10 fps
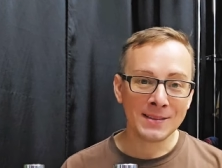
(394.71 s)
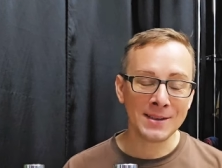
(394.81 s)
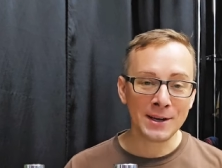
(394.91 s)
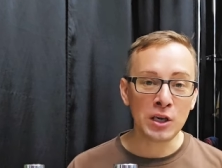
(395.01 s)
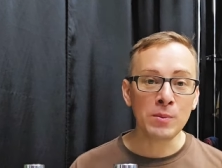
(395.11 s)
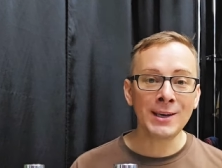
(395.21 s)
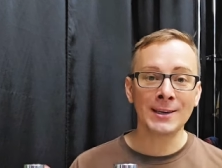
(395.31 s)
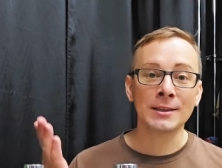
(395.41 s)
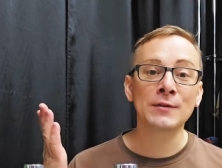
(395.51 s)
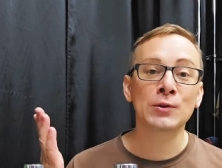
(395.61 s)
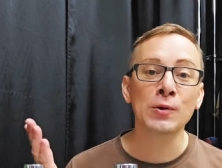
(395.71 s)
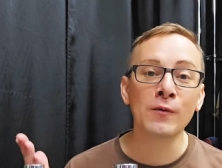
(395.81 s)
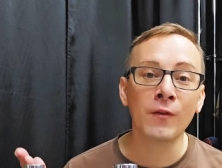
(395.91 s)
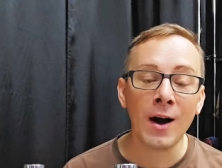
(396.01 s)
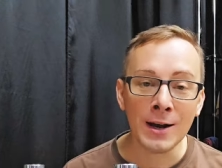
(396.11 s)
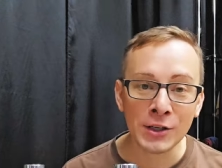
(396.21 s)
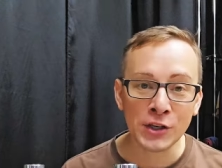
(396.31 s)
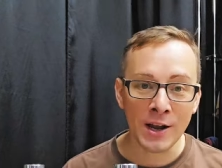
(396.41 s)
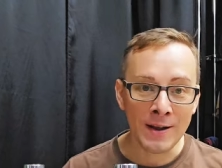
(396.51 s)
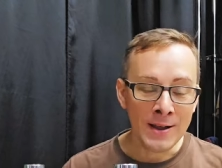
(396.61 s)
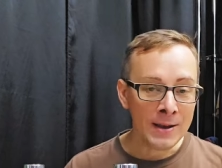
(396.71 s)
Дорогие мои, это все ваше.